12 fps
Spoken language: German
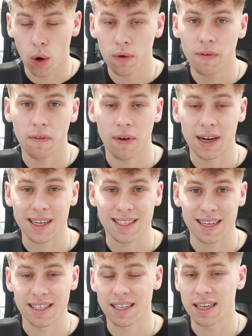und wir werden das
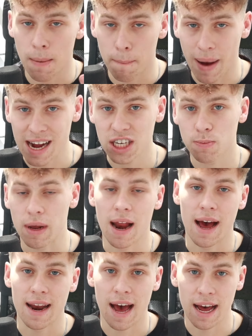ganze Beispiel
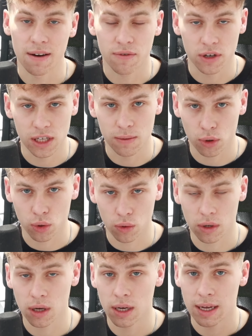anhand von diesem
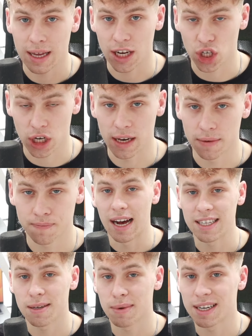Produkt erstellen.
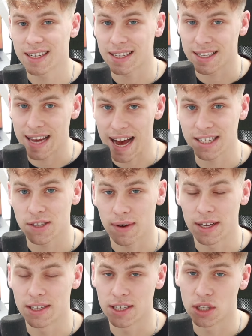Heißt aber nicht, dass ihr eins zu
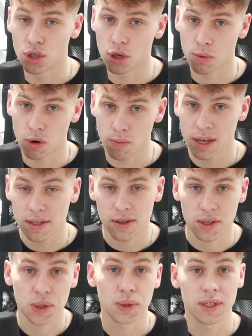eins diesen Shop kopieren
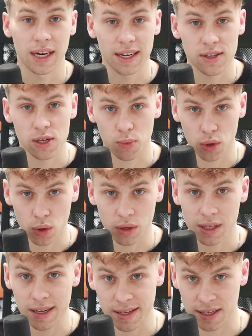sollt und direkt dieses
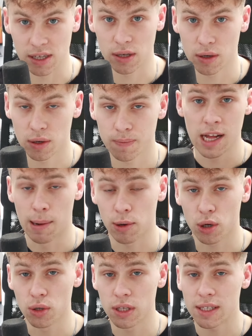Produkt testen sollt. Aber
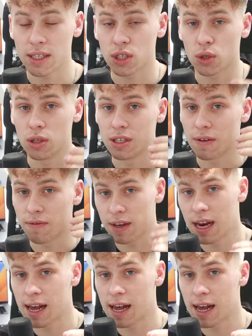grundsätzlich könnt ihr viele